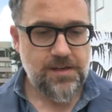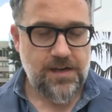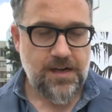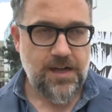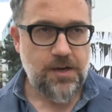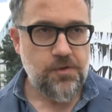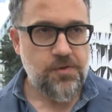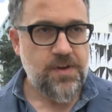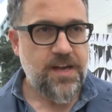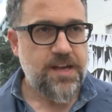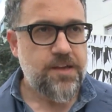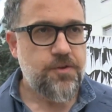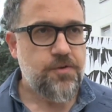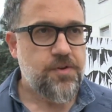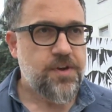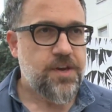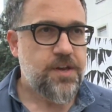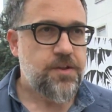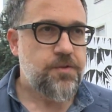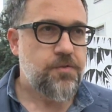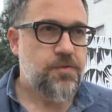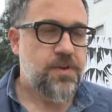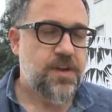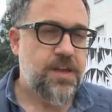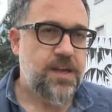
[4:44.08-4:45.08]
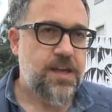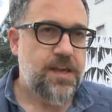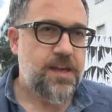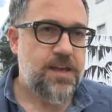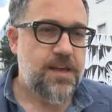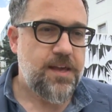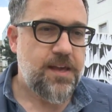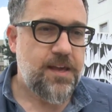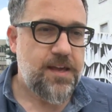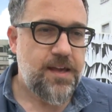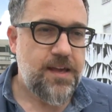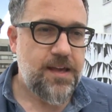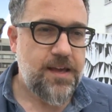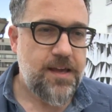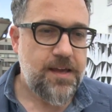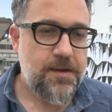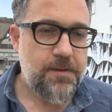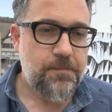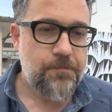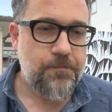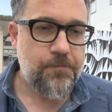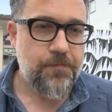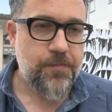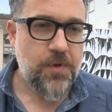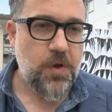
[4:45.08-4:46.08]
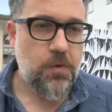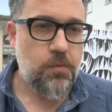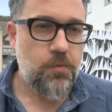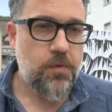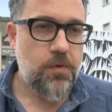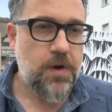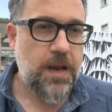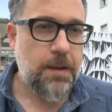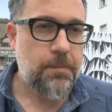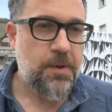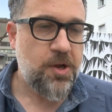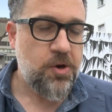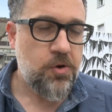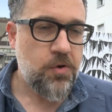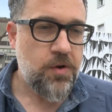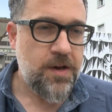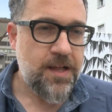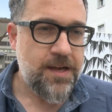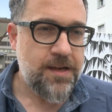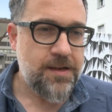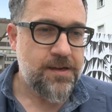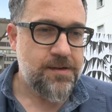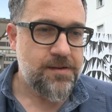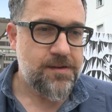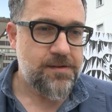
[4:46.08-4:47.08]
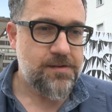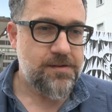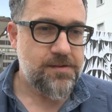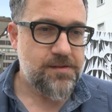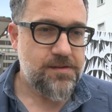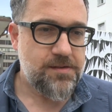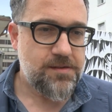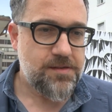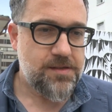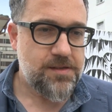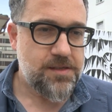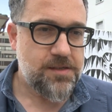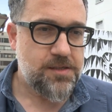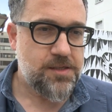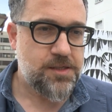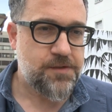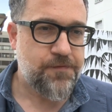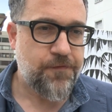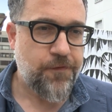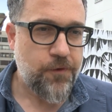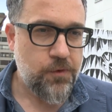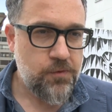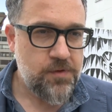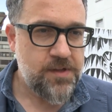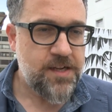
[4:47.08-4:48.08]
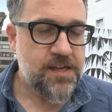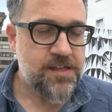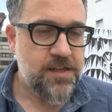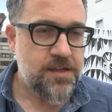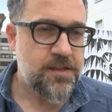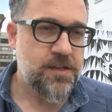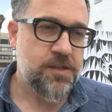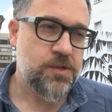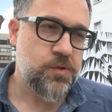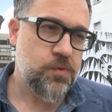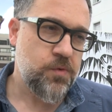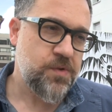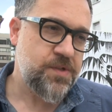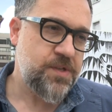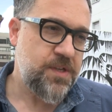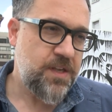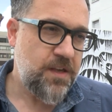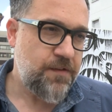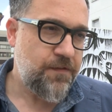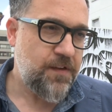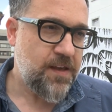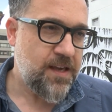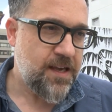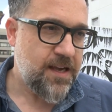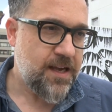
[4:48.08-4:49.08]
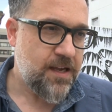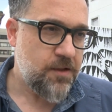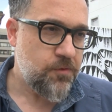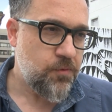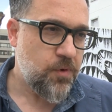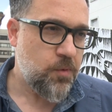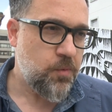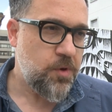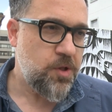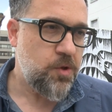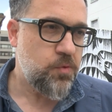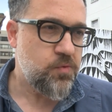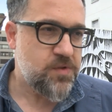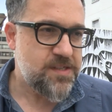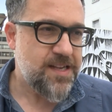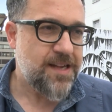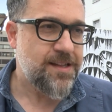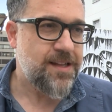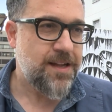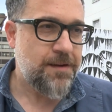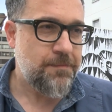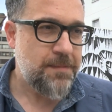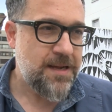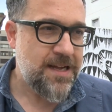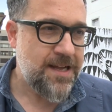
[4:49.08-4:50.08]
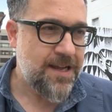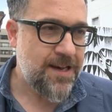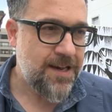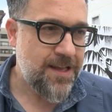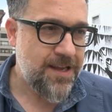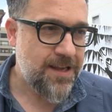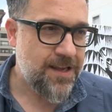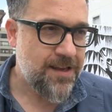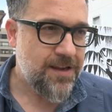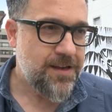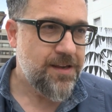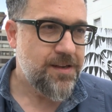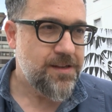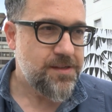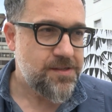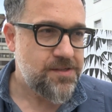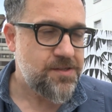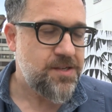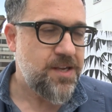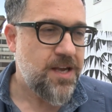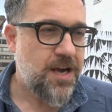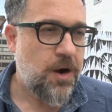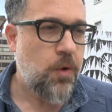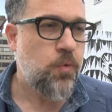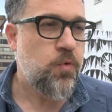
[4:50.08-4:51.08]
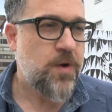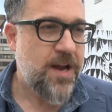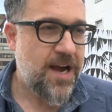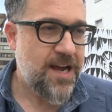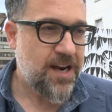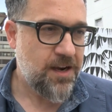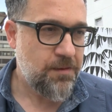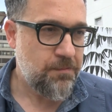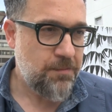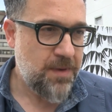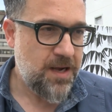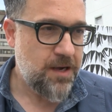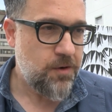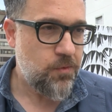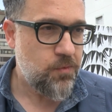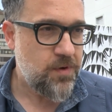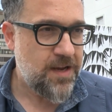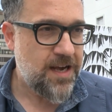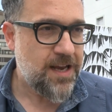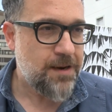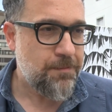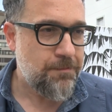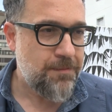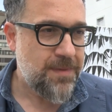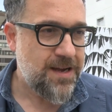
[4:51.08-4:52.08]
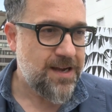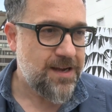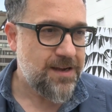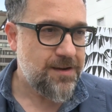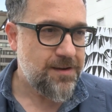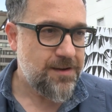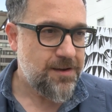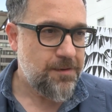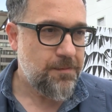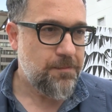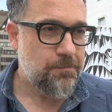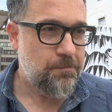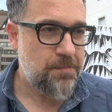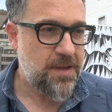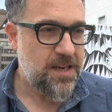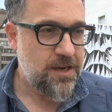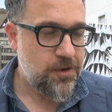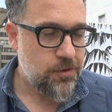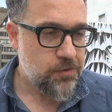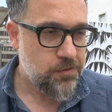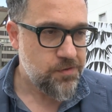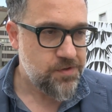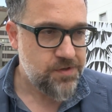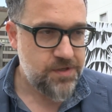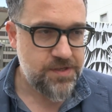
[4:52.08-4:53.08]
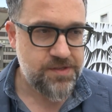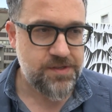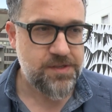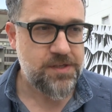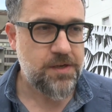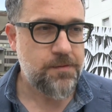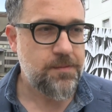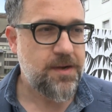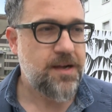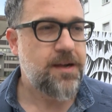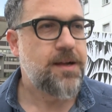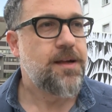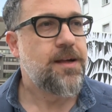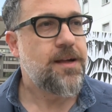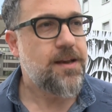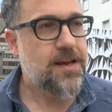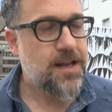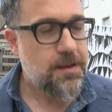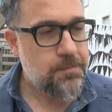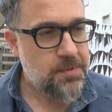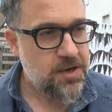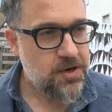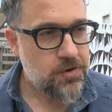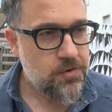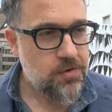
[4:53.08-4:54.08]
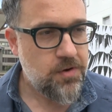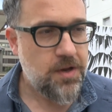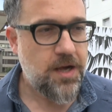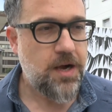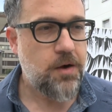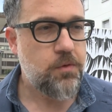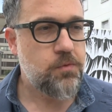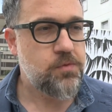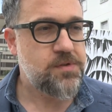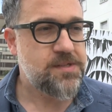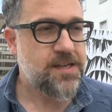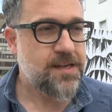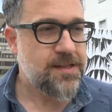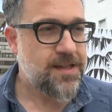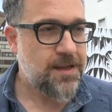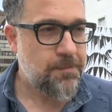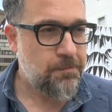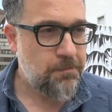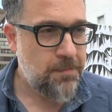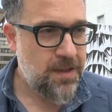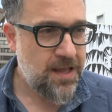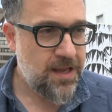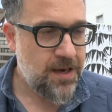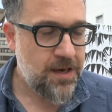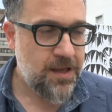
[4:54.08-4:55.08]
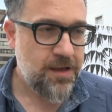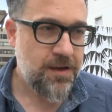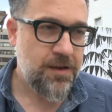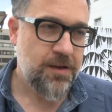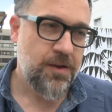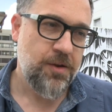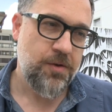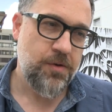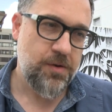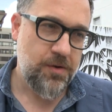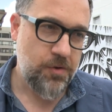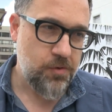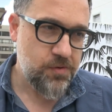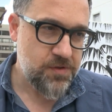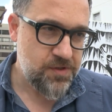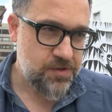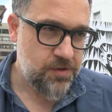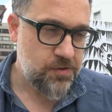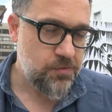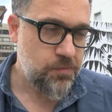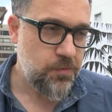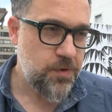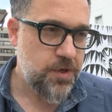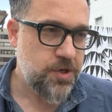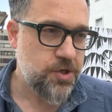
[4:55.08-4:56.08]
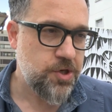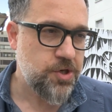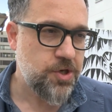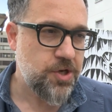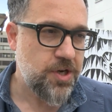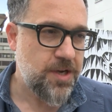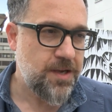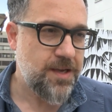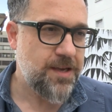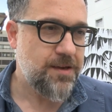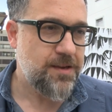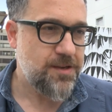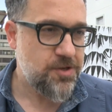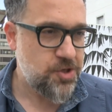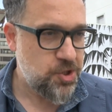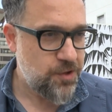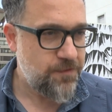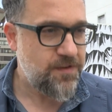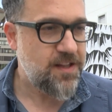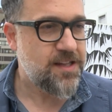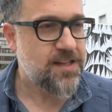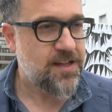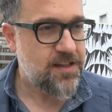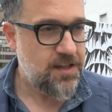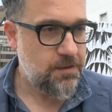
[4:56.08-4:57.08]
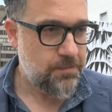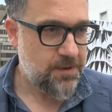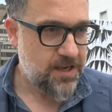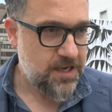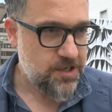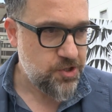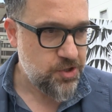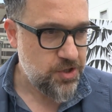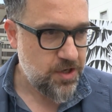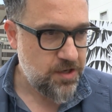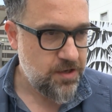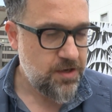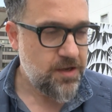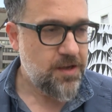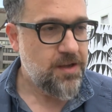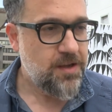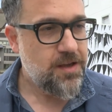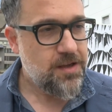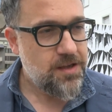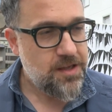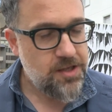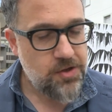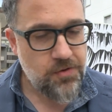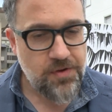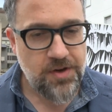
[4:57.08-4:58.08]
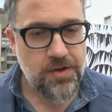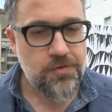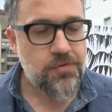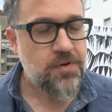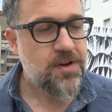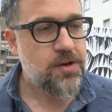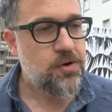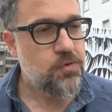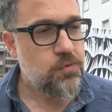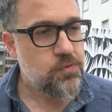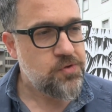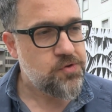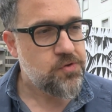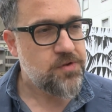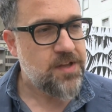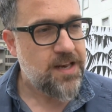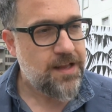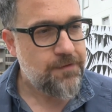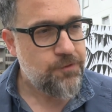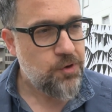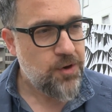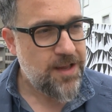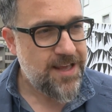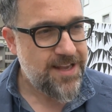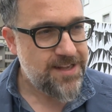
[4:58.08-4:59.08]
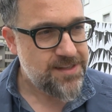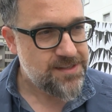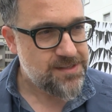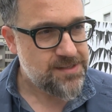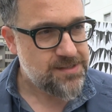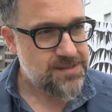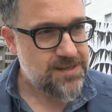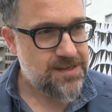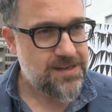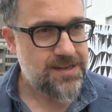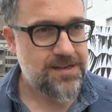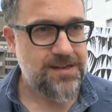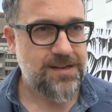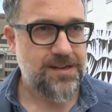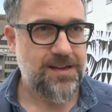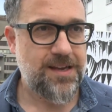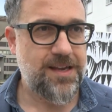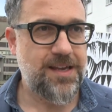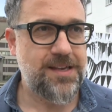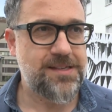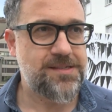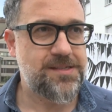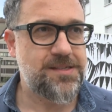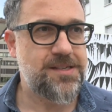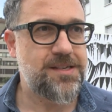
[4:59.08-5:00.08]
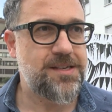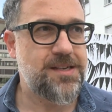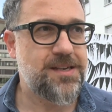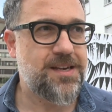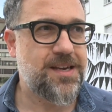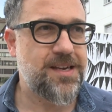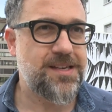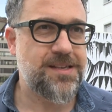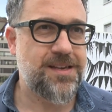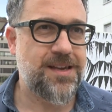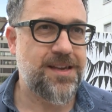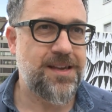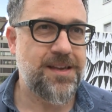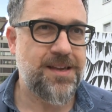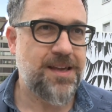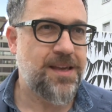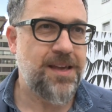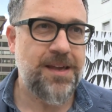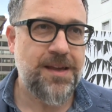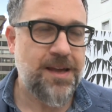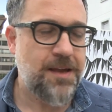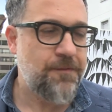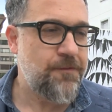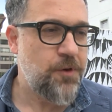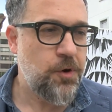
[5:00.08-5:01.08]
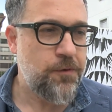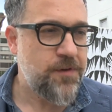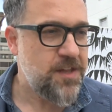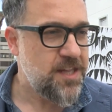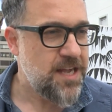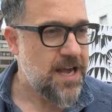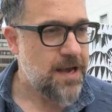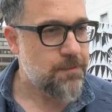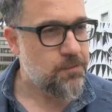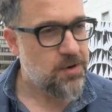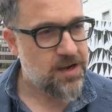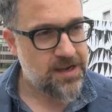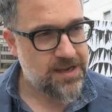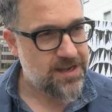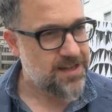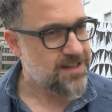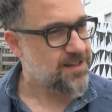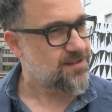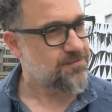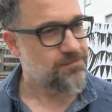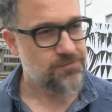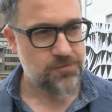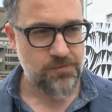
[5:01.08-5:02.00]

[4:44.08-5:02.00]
Allora io credo che eh, la parola sfrondata dal suo significato e quindi usata male sia un'arma, un'arma pericolosissima. La parola usata bene costituisce civiltà di pace. Io credo che l'uso della violenza che, si, che, che, che noi vediamo anche